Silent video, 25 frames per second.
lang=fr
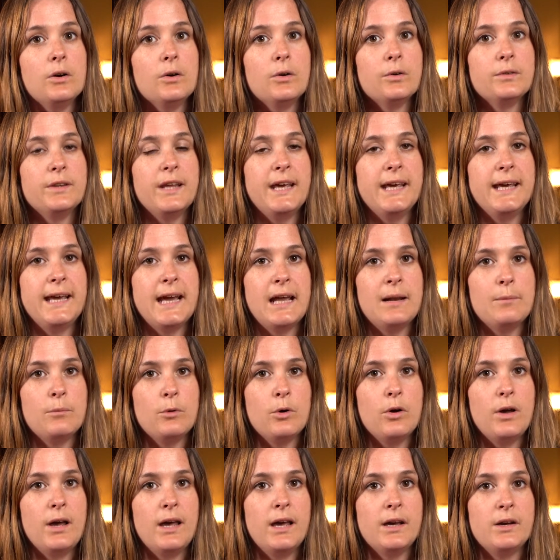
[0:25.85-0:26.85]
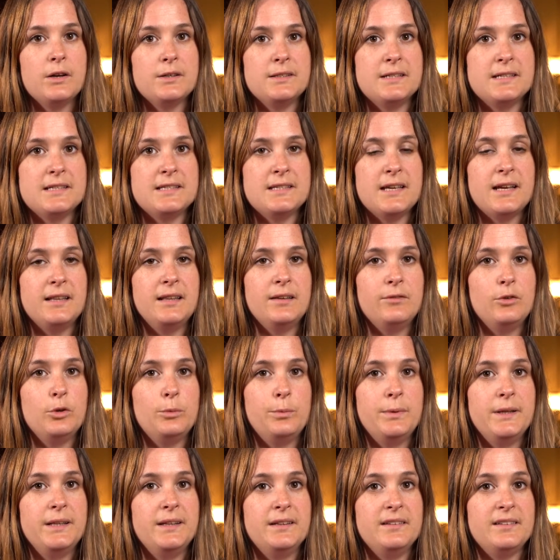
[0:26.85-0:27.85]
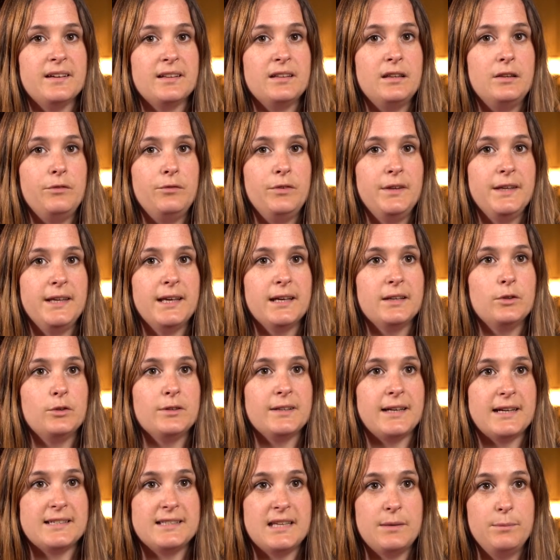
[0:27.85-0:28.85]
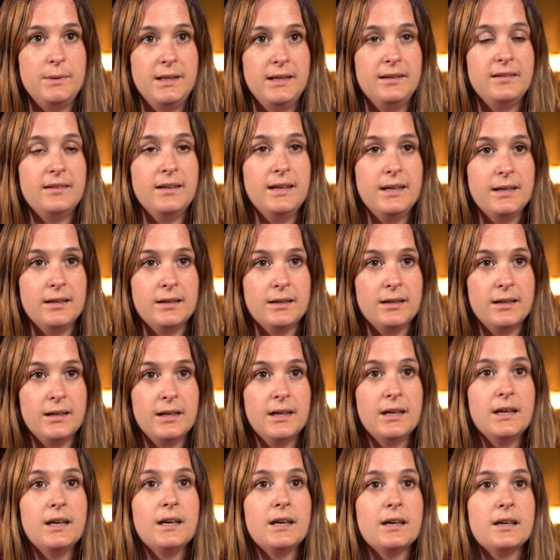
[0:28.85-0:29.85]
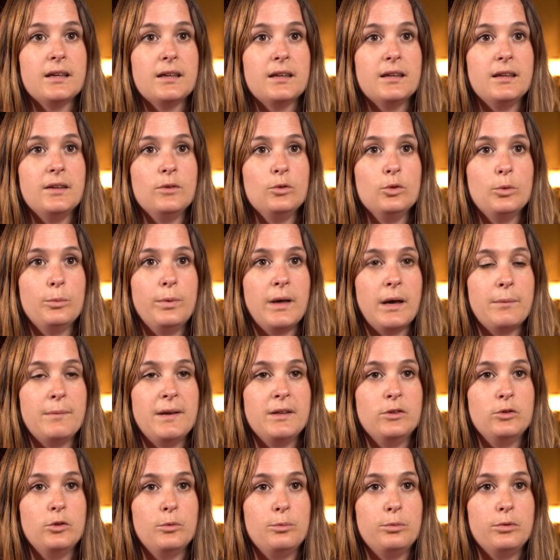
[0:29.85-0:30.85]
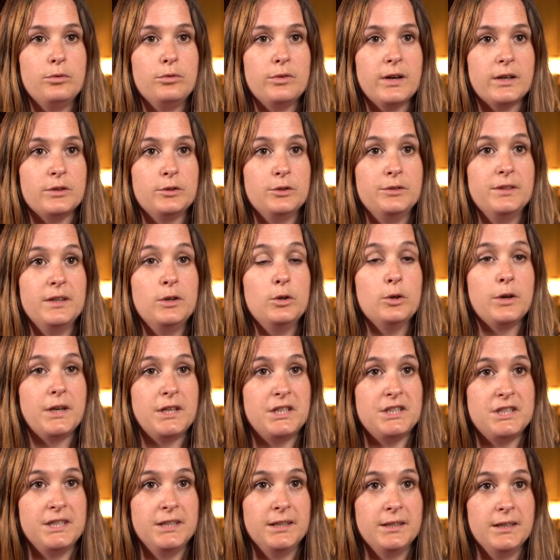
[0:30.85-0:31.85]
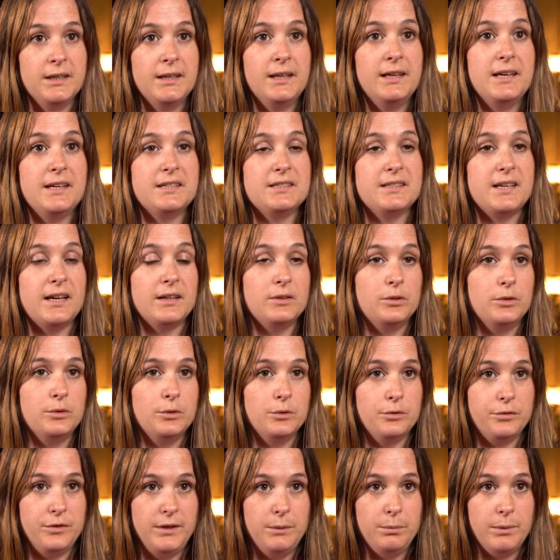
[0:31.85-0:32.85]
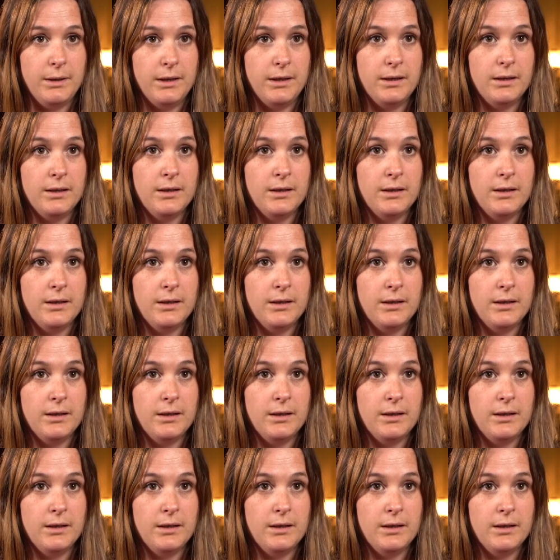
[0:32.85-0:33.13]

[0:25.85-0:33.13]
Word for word: On a également, à côté de ça, développé des certificats de traçabilité qui nous permettent de pouvoir donner l'origine exacte de nos fibres